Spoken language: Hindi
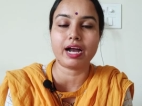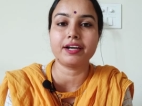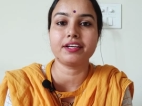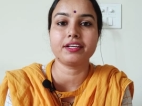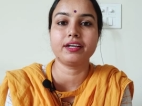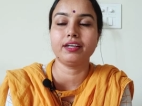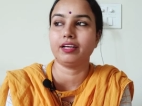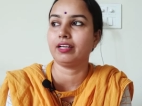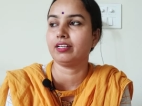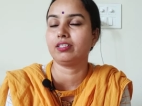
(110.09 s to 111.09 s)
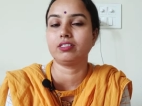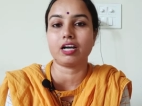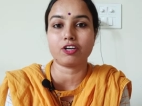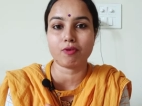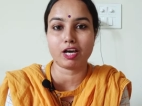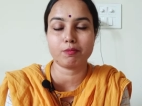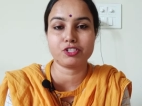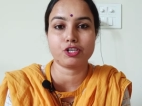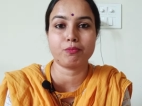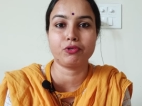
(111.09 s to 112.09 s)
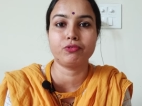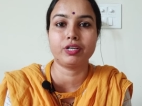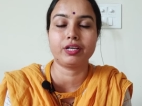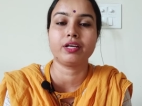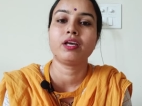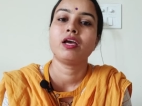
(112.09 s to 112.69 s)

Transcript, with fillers: आर्टिकल हैं अखबार में छपे हुए हैं